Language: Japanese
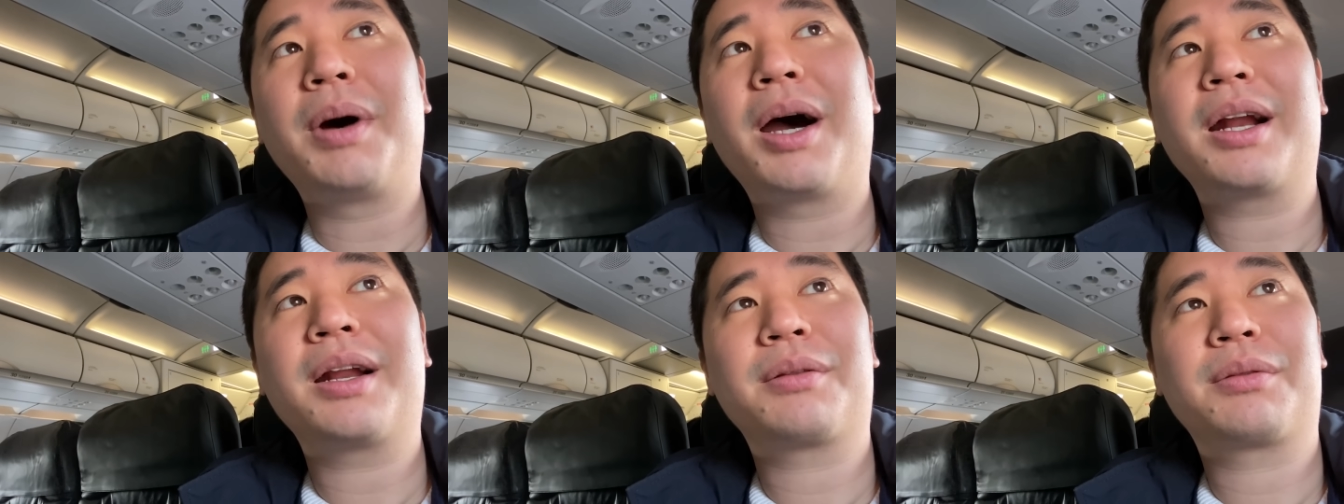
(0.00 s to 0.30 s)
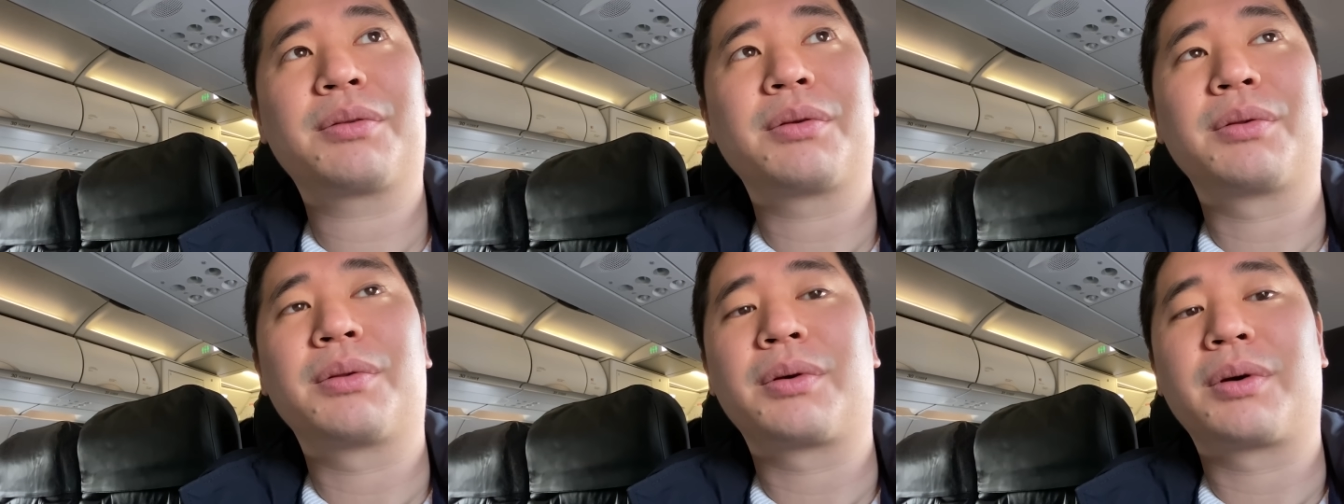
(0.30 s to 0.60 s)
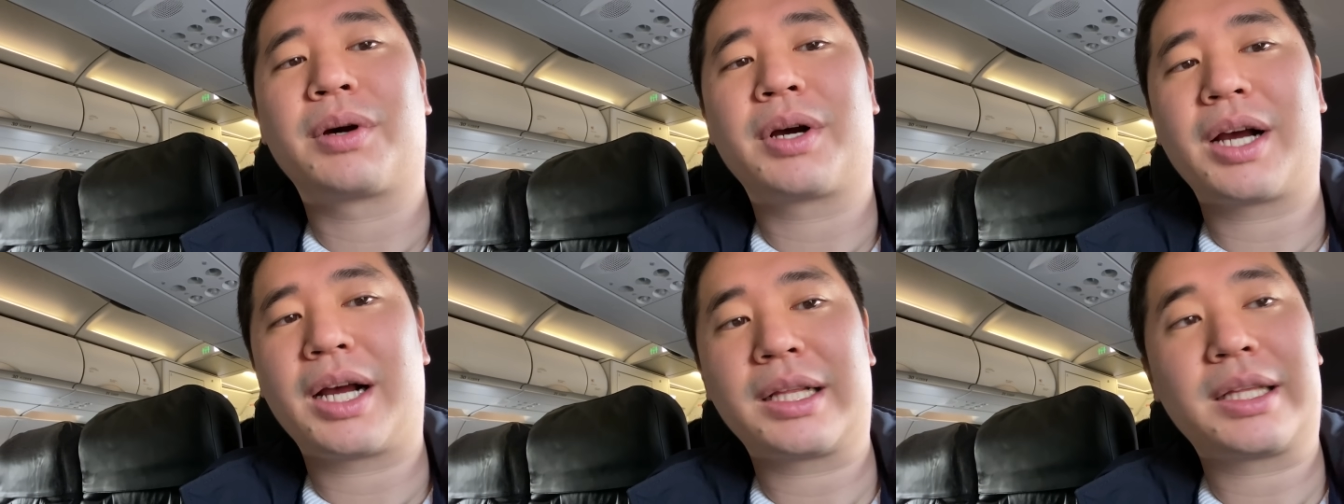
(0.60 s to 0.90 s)
隼人
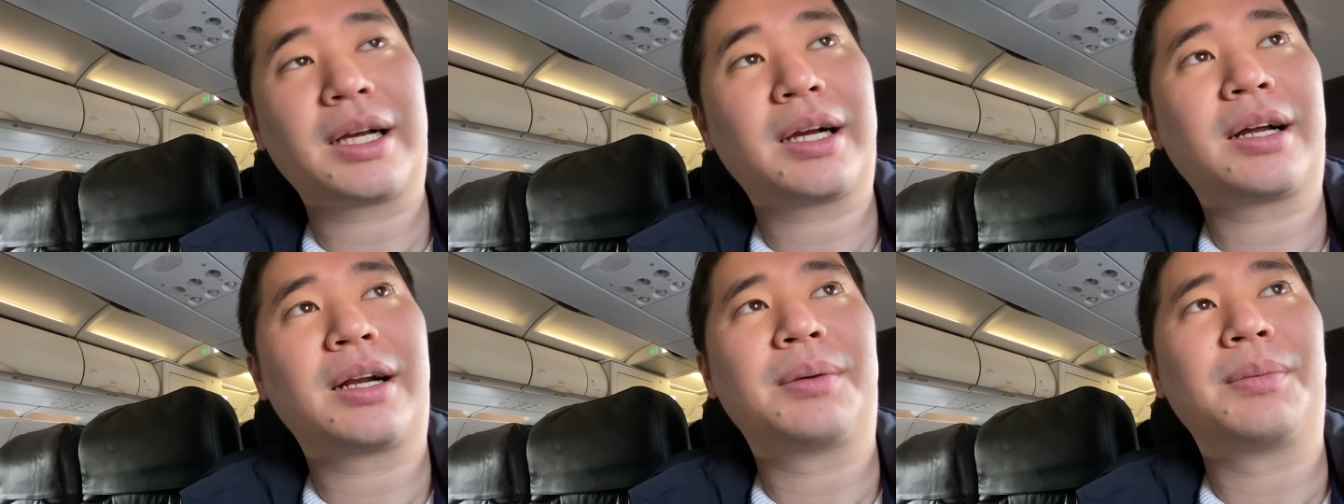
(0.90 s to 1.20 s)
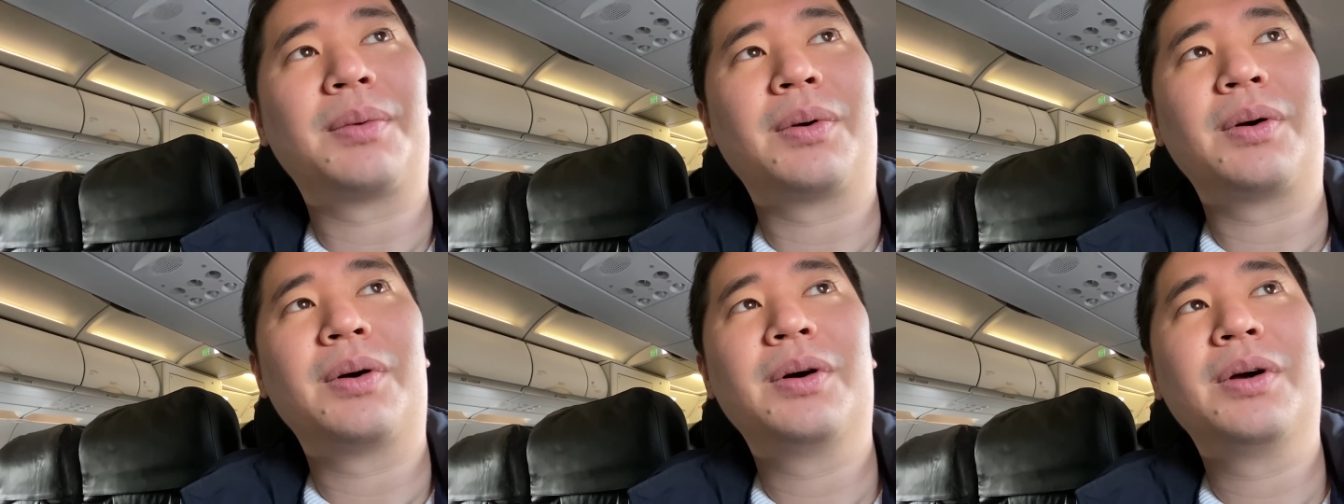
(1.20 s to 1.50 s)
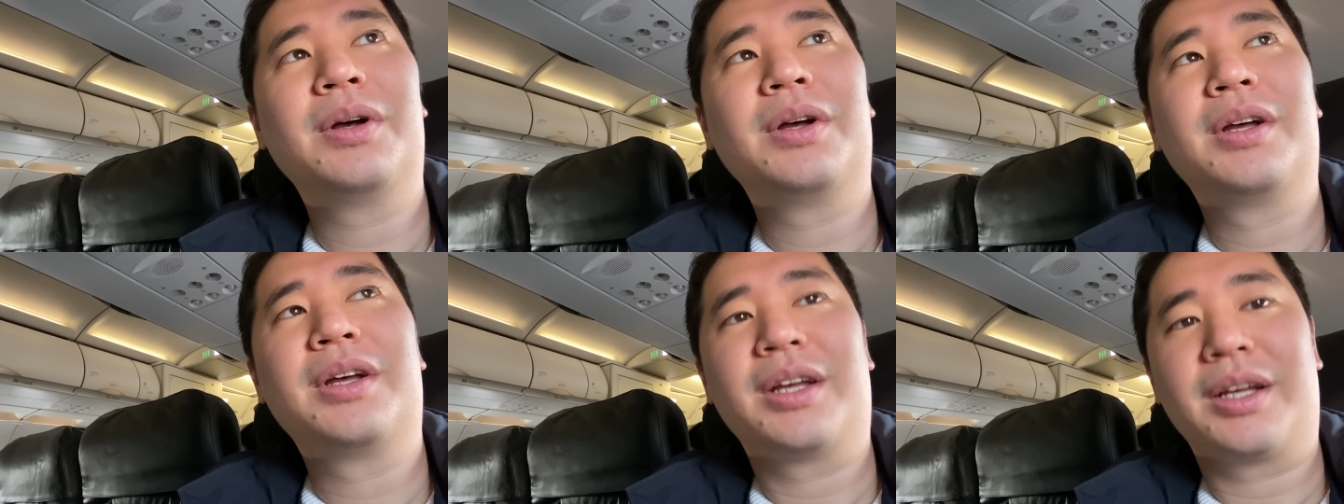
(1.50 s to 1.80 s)
の方から
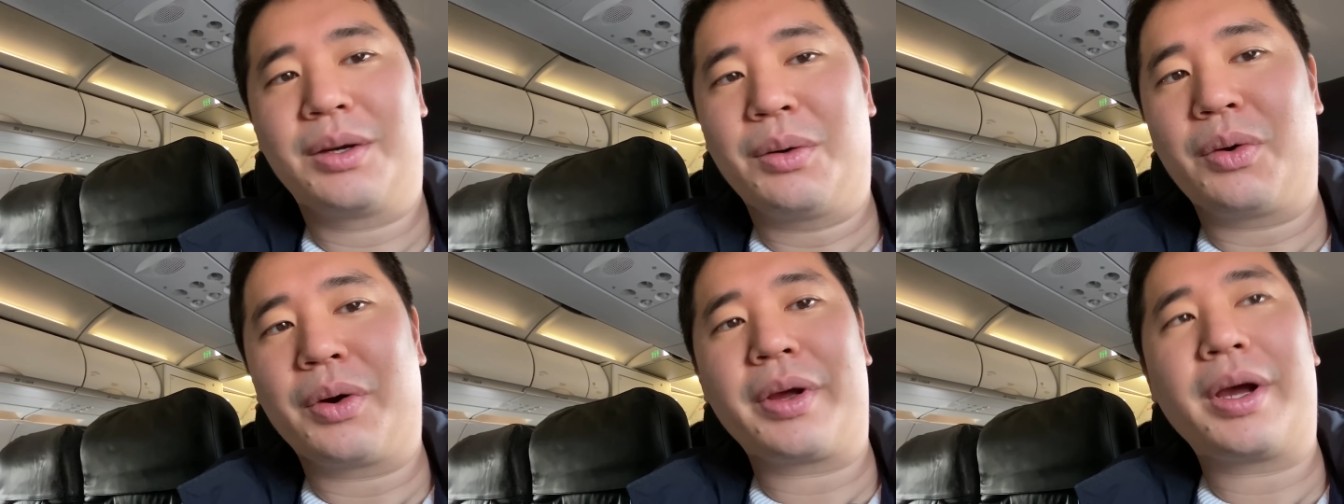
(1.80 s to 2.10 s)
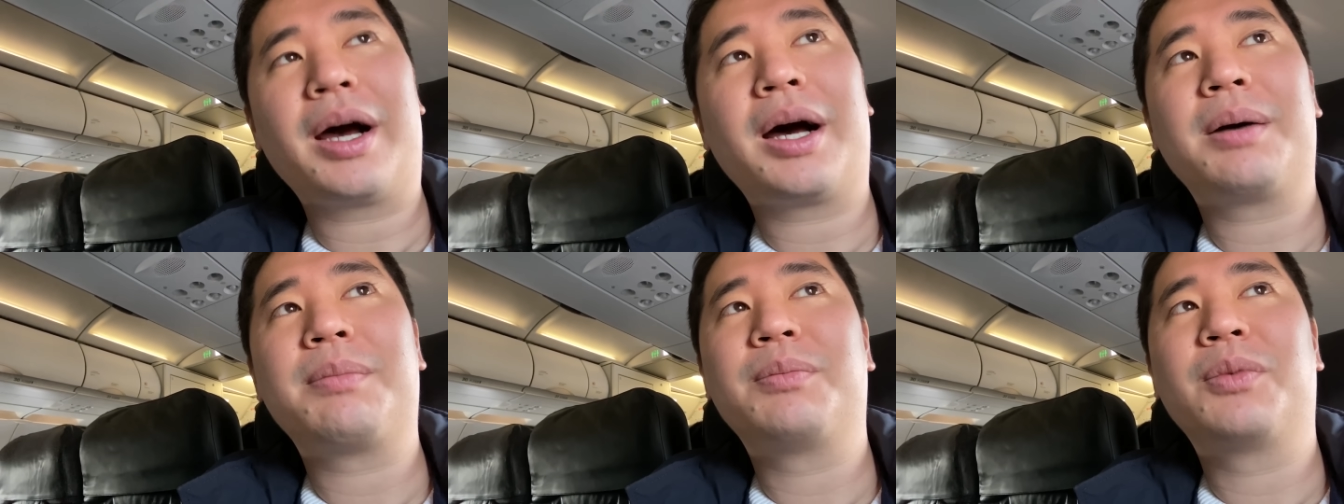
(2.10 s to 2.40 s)
これは